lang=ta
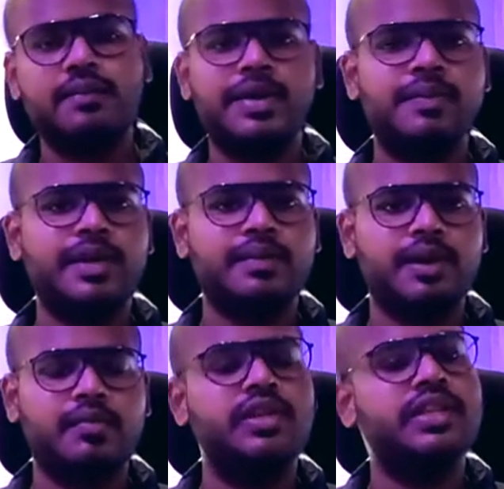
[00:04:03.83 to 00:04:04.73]
கம்பேர் பண்ணி
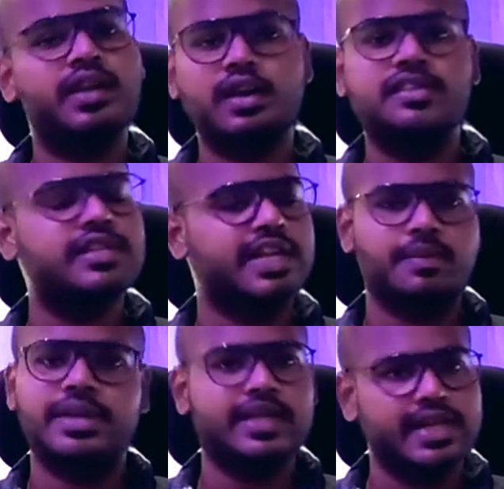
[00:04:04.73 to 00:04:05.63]
பார்க்கும் இந்த நாலேஜ்
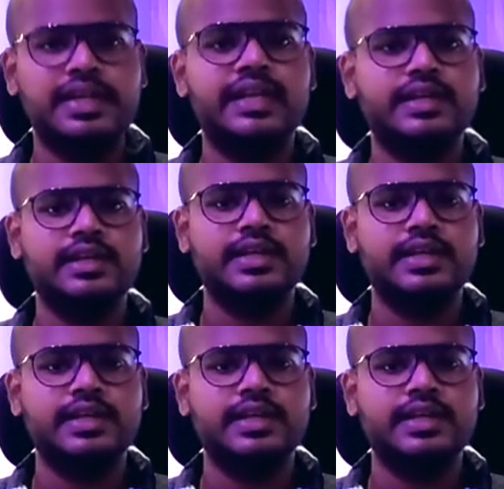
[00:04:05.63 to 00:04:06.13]
நிறைய பேருக்கு இல்லை